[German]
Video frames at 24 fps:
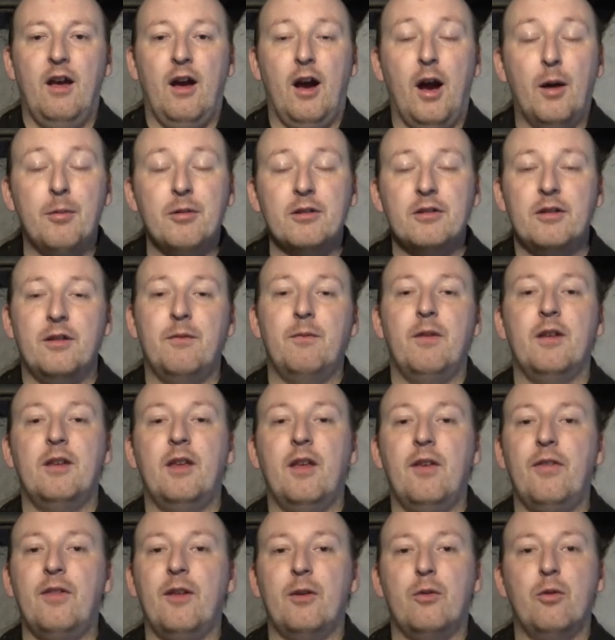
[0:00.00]
Aber wir
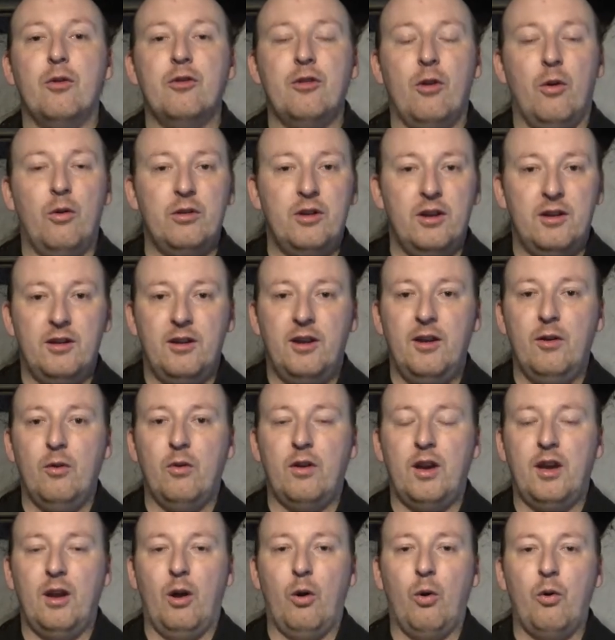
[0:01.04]
testen natürlich auch die
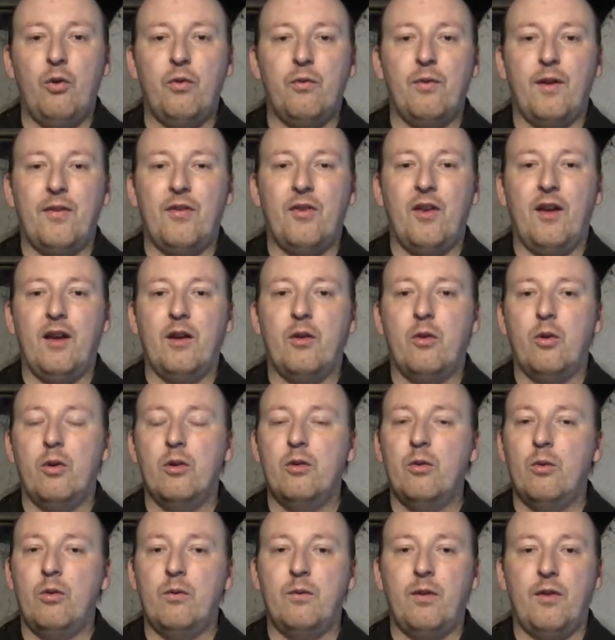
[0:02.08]
Theorien aus, was sein
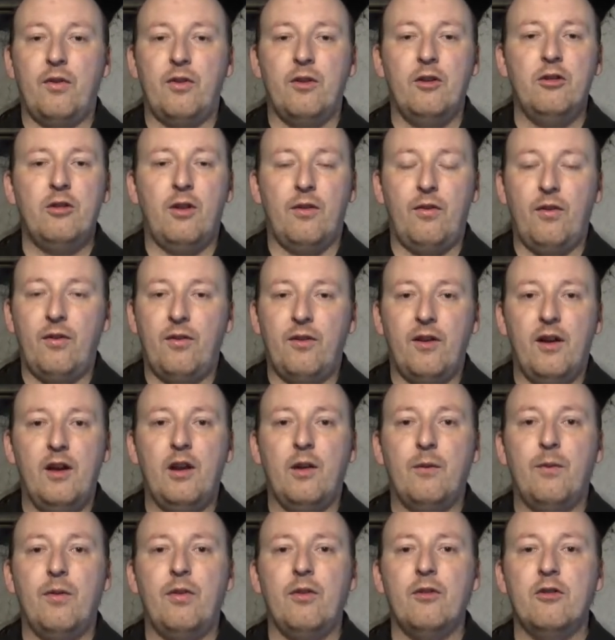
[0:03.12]
könnte und was nicht. Das ist Teil
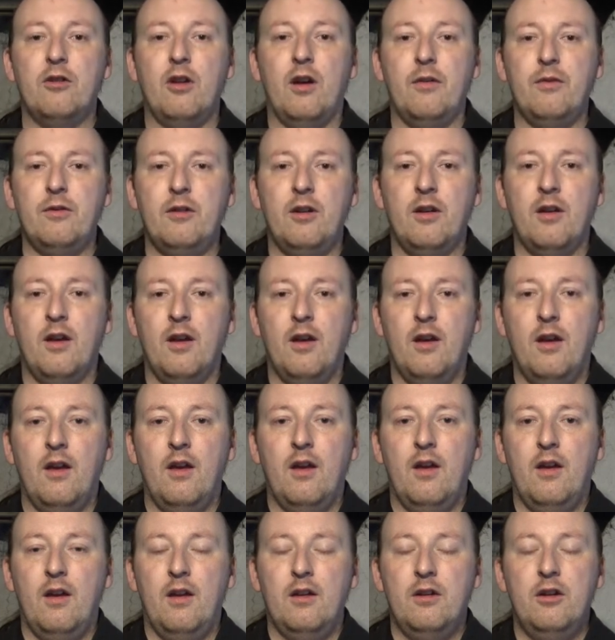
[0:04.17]
der Wissenschaft.
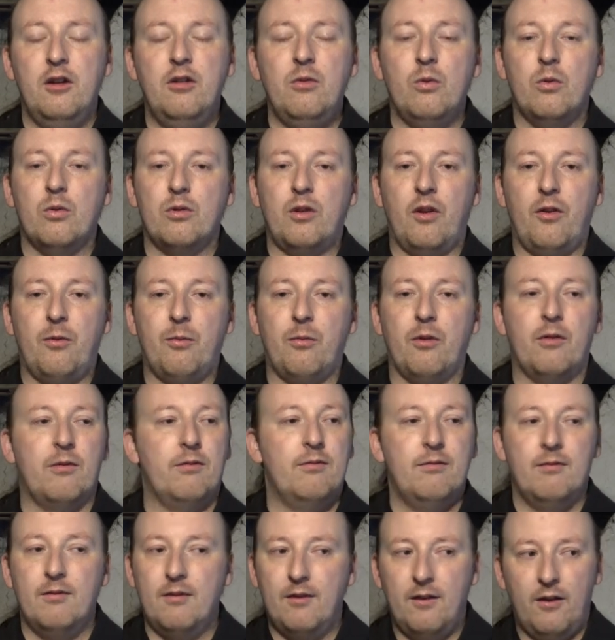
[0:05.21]
Nicht nur, dass
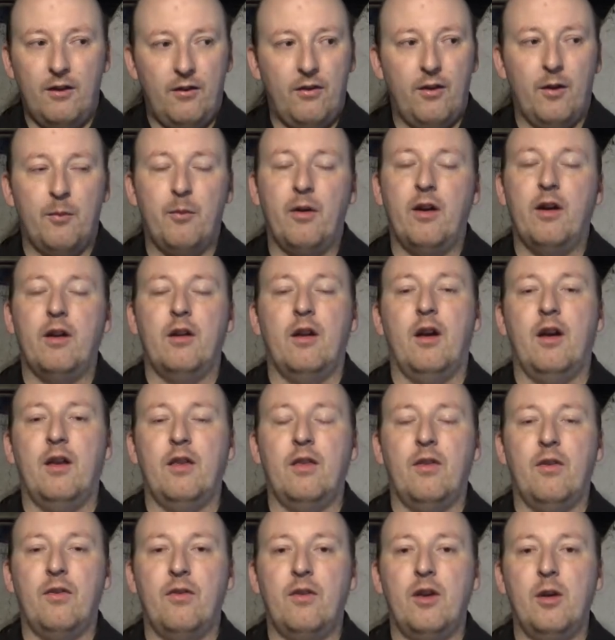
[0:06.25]
man, ich sag mal, ein
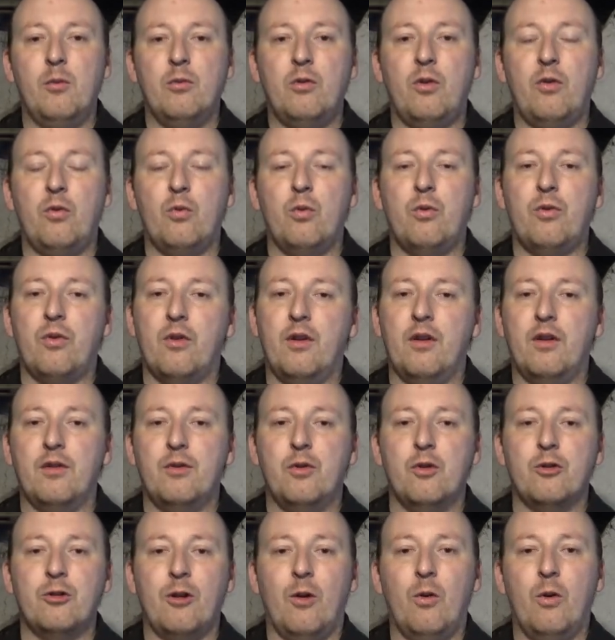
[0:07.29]
System untersucht, sondern
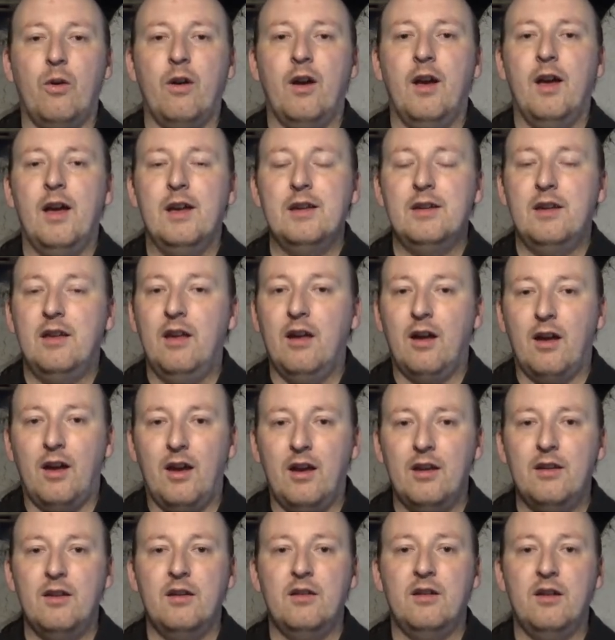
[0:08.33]
natürlich auch die
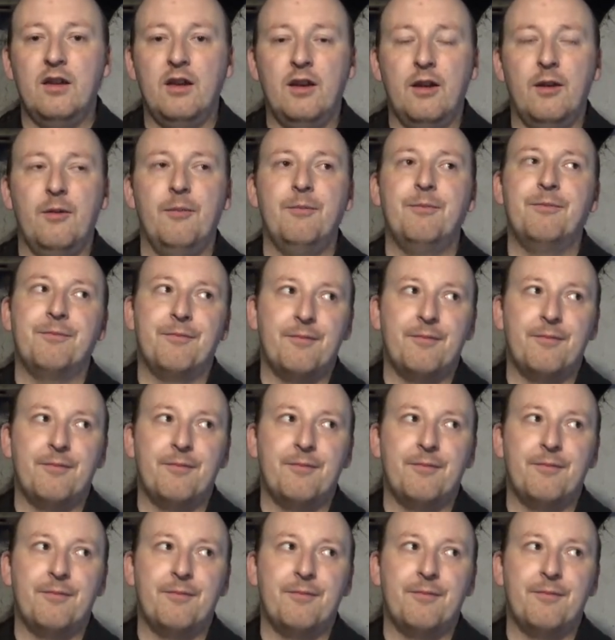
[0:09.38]
Geräte, die